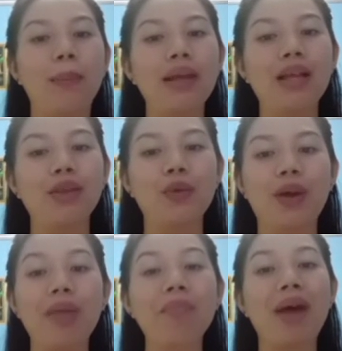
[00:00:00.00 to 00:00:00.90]

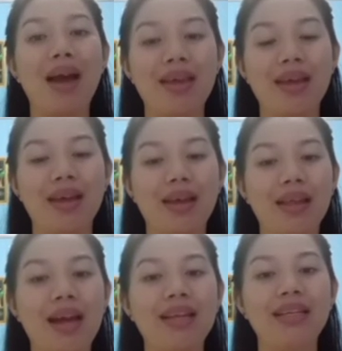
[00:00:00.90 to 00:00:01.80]
menentukan baik
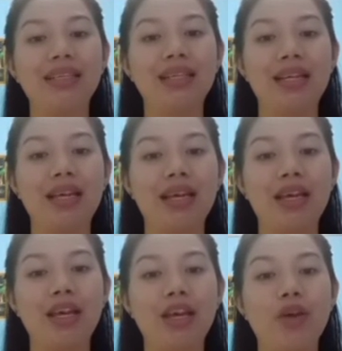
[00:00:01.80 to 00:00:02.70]
dari
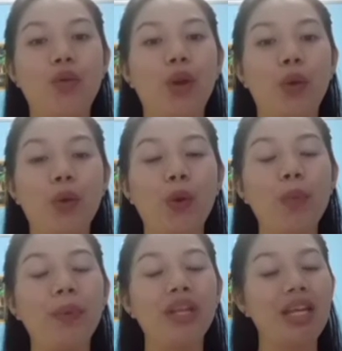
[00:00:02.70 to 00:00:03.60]
segi
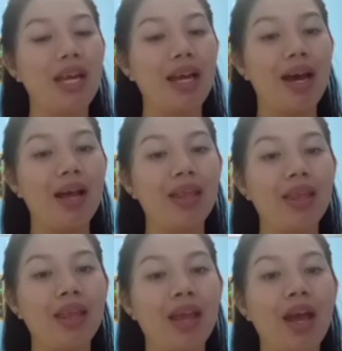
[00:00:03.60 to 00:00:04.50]
kurikulum pendidikan,
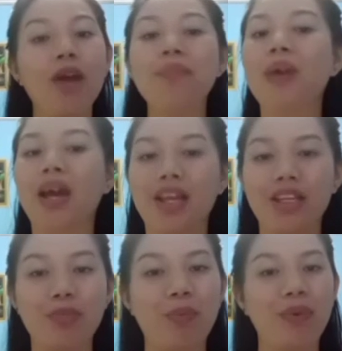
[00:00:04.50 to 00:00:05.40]

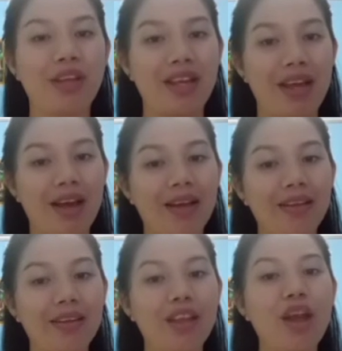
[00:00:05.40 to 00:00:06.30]
mekanisme
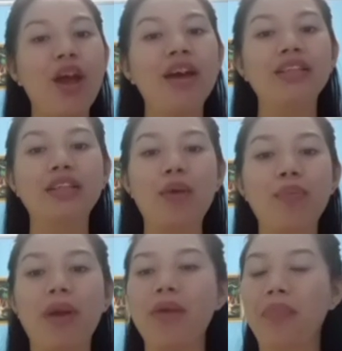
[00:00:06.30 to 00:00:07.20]
pendidikan,
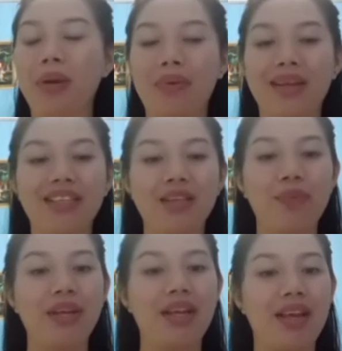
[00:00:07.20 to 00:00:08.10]
sampai
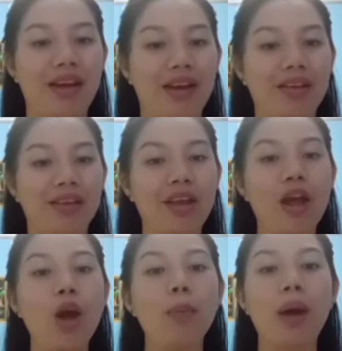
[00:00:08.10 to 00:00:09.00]
implementasi pendidikan.
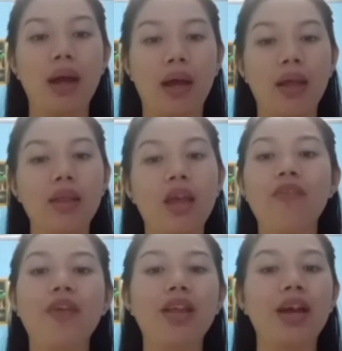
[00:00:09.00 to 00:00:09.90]
Bahkan
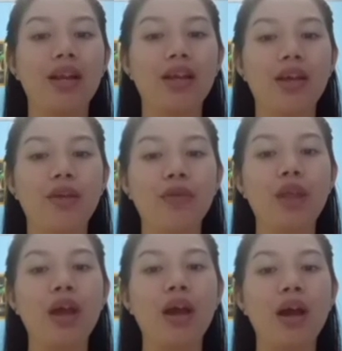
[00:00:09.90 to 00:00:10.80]
efek dari
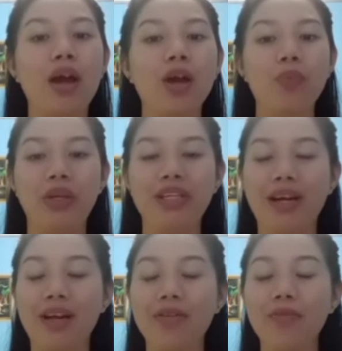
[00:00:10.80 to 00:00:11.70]

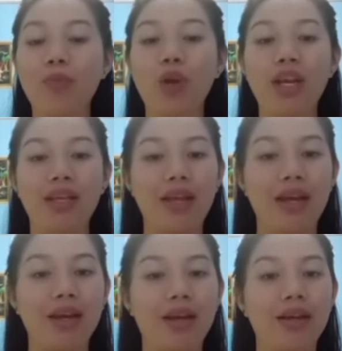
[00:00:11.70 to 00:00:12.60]
kebijakan
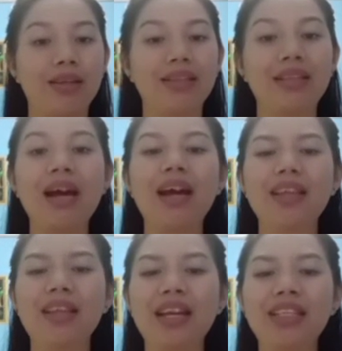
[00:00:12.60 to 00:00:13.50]
politik
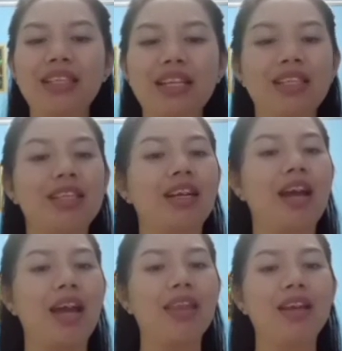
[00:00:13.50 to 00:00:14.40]
sangat drastis
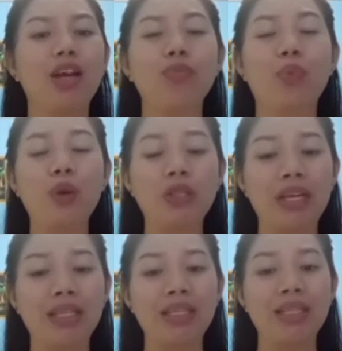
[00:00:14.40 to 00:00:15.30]
terkait dengan
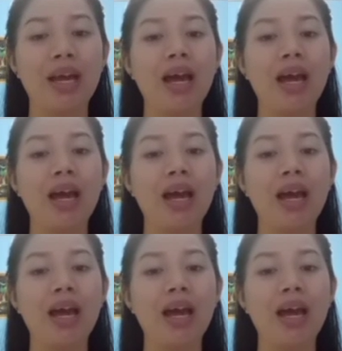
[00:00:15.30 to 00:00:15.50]
proses